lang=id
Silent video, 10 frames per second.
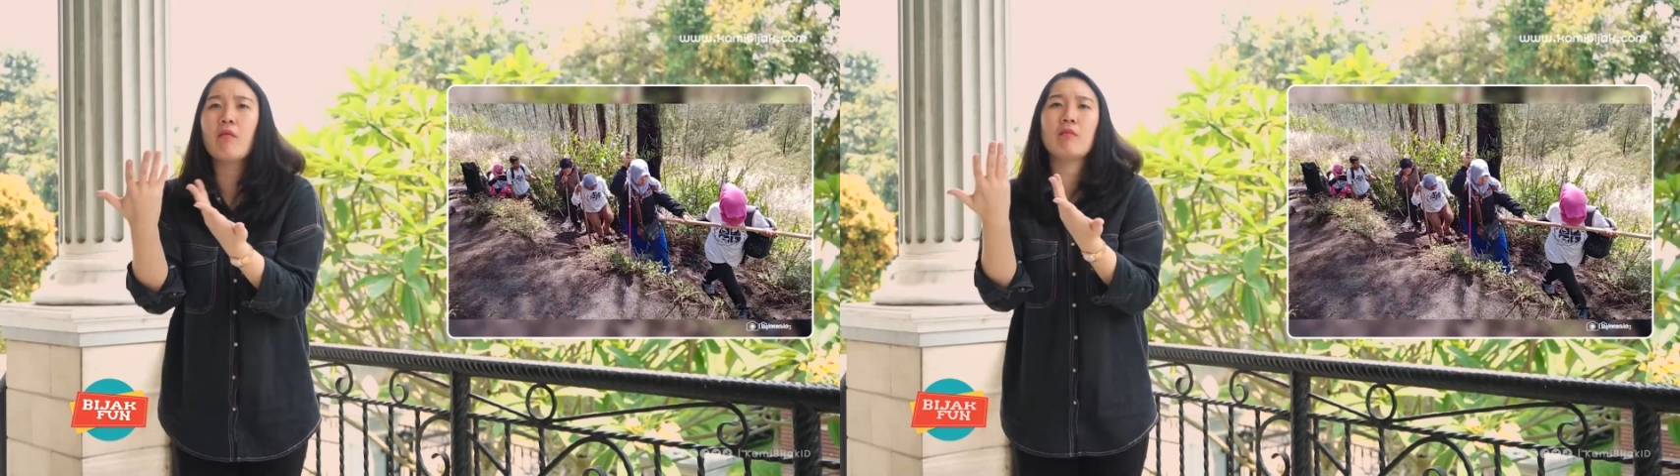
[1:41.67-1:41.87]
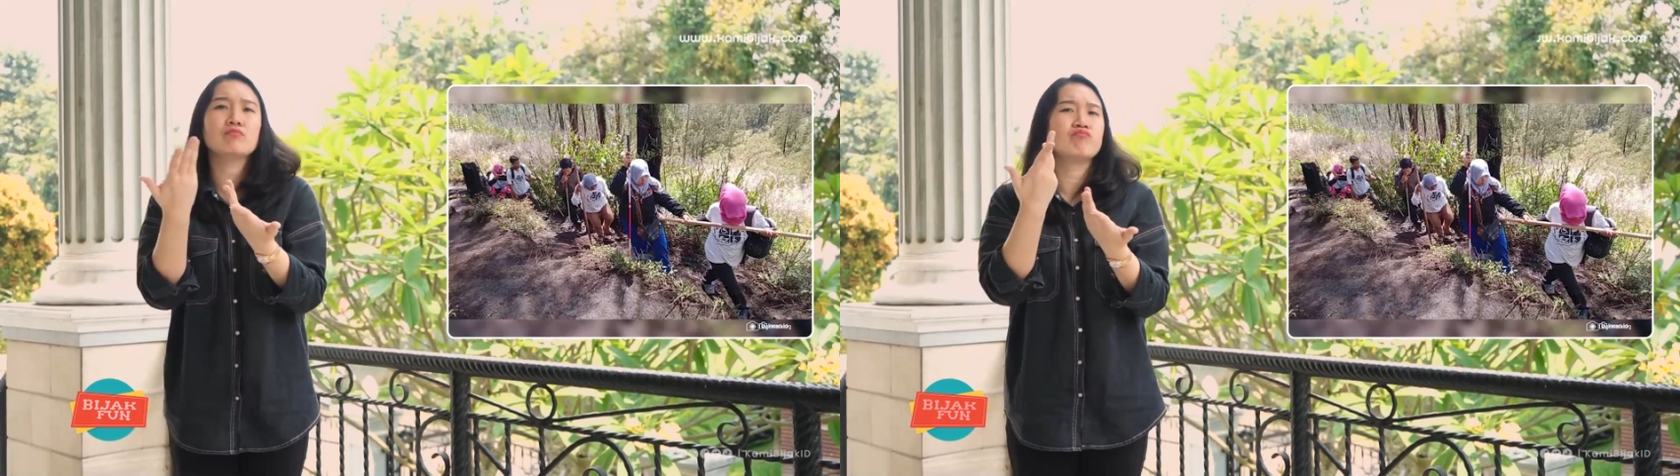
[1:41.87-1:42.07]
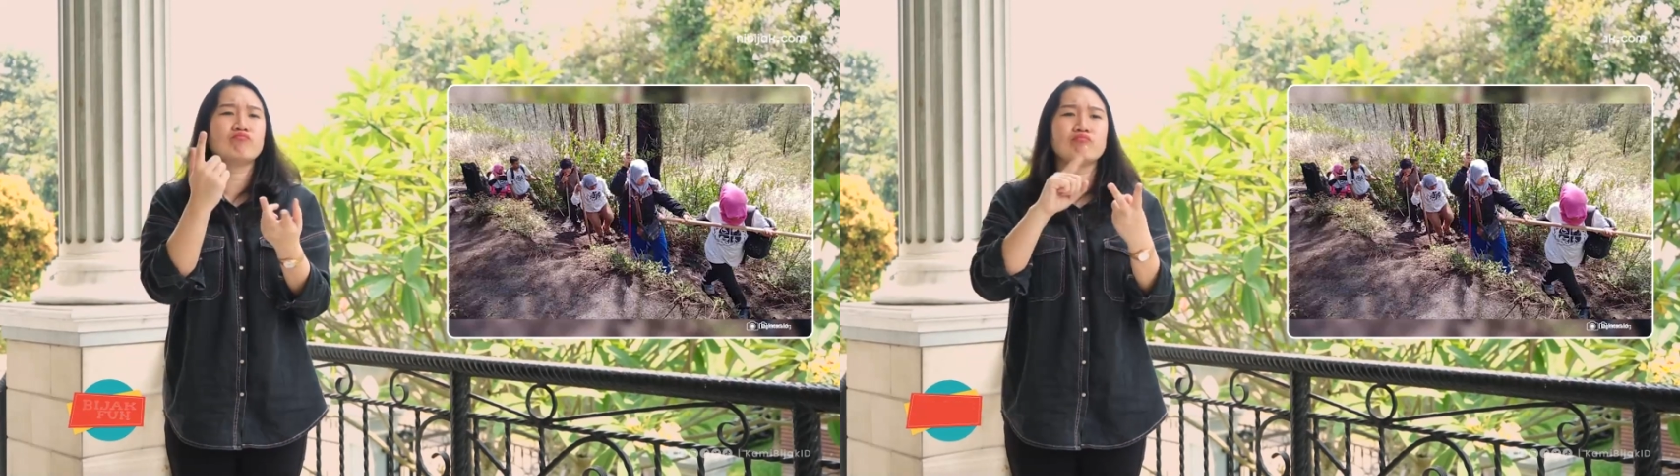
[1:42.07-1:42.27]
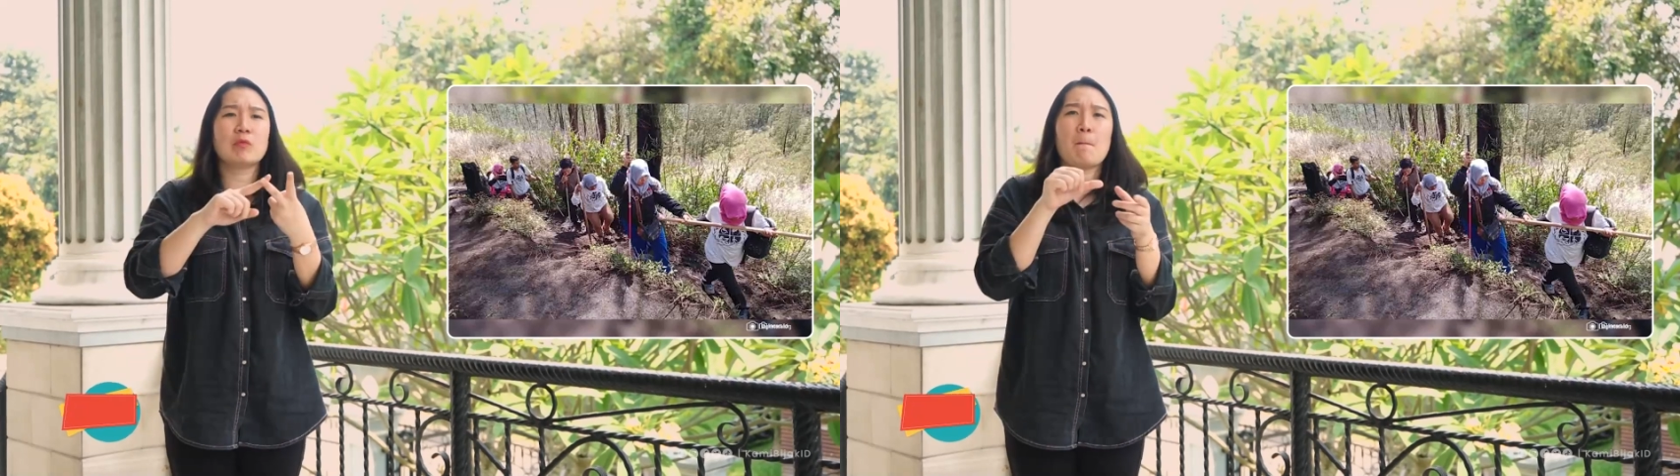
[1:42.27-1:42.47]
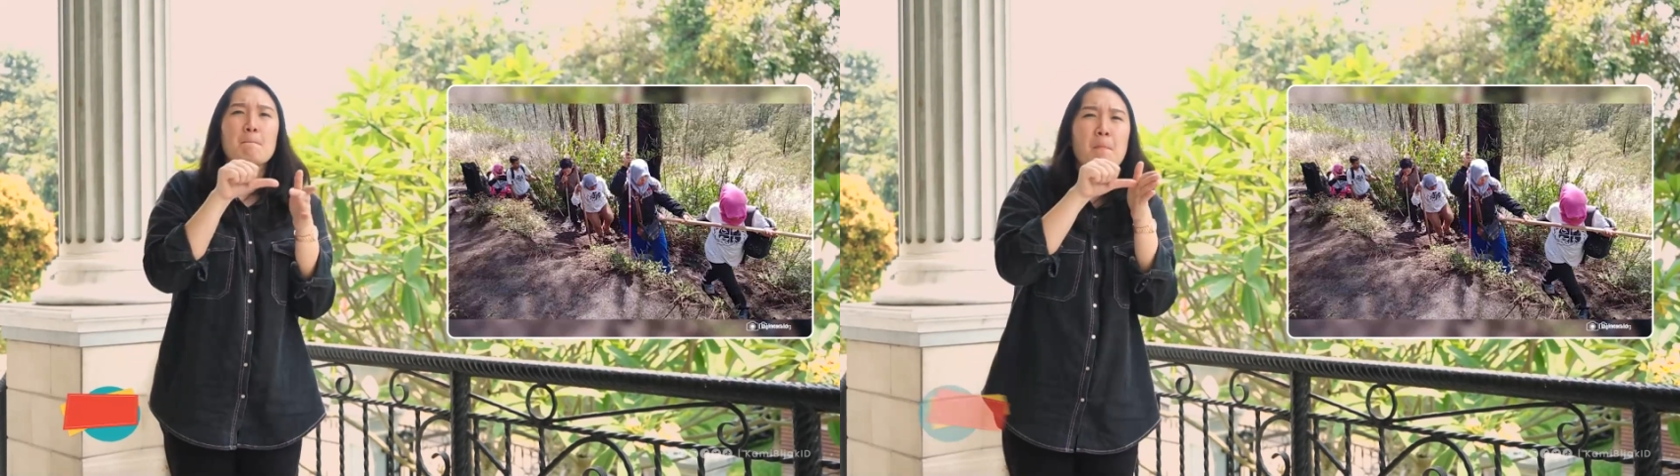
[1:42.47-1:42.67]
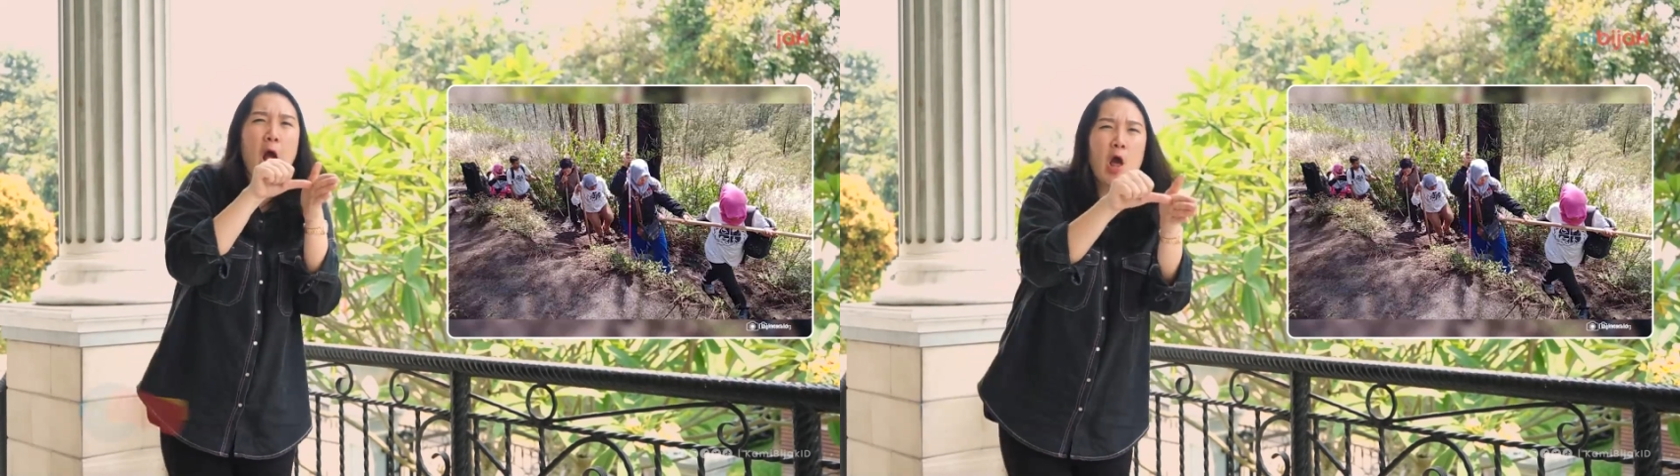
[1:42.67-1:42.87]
menanggung beban, dan